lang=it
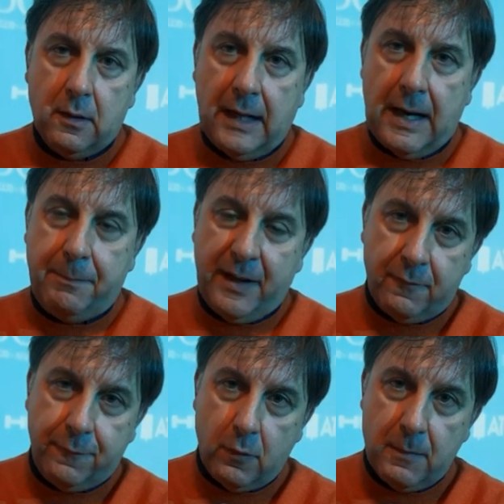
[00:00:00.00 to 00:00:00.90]
dalla
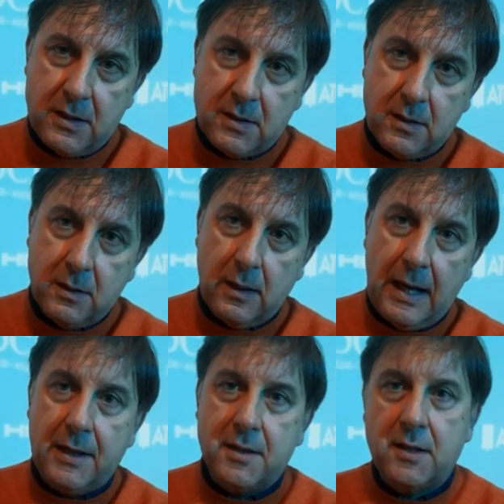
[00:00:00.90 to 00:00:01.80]
performance
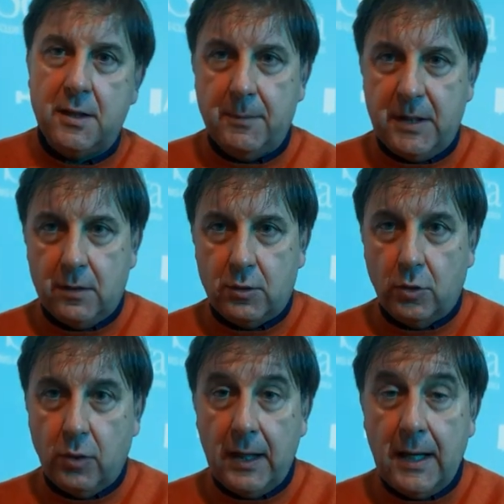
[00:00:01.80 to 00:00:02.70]

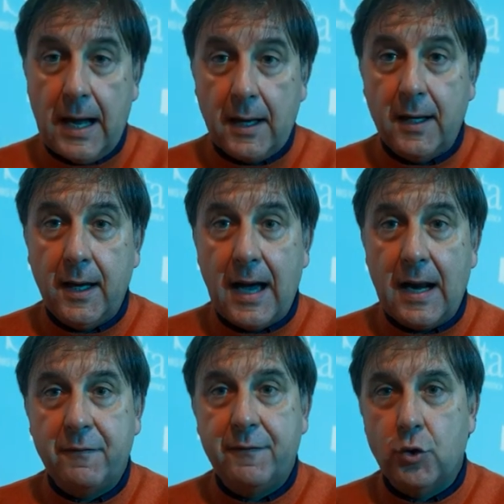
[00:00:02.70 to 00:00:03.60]
all'insegnamento e anche
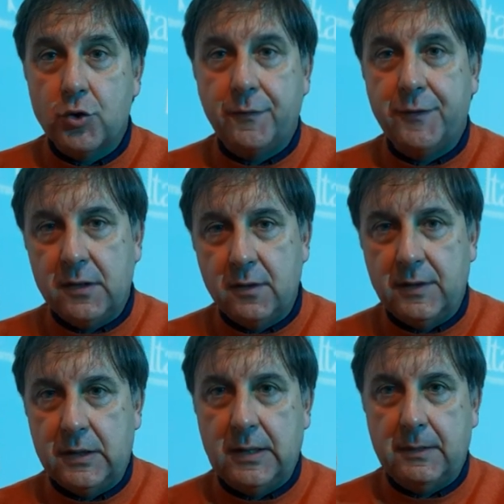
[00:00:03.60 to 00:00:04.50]
alla filosofia di
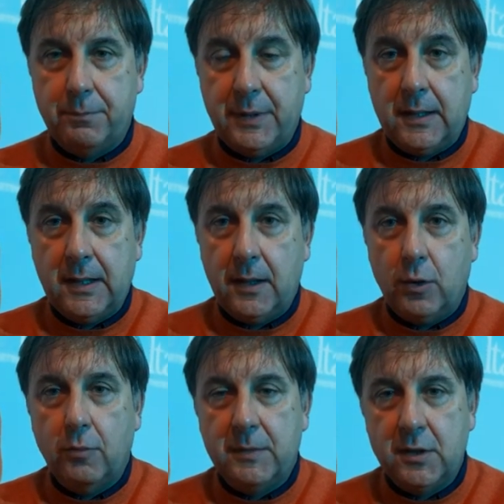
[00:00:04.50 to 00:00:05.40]
vita, perché
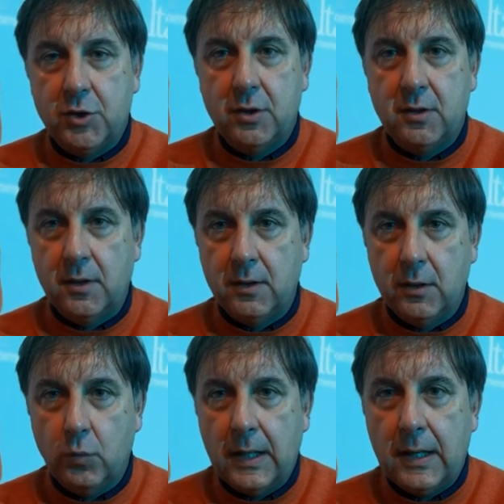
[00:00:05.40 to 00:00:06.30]
come dice
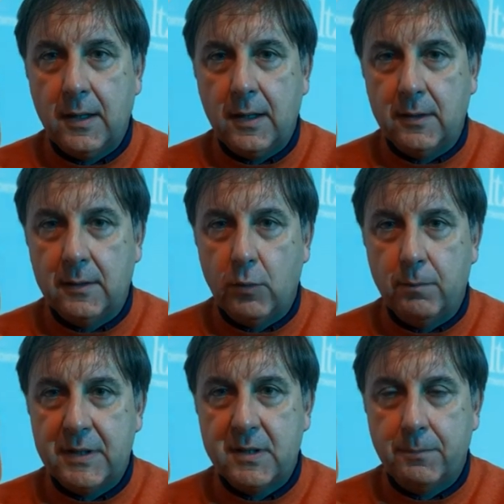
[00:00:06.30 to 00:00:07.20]
Tilden una racchetta è un
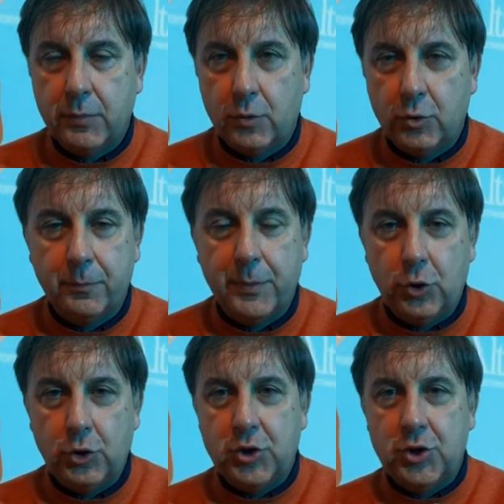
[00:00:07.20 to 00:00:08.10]
passaporto per ogni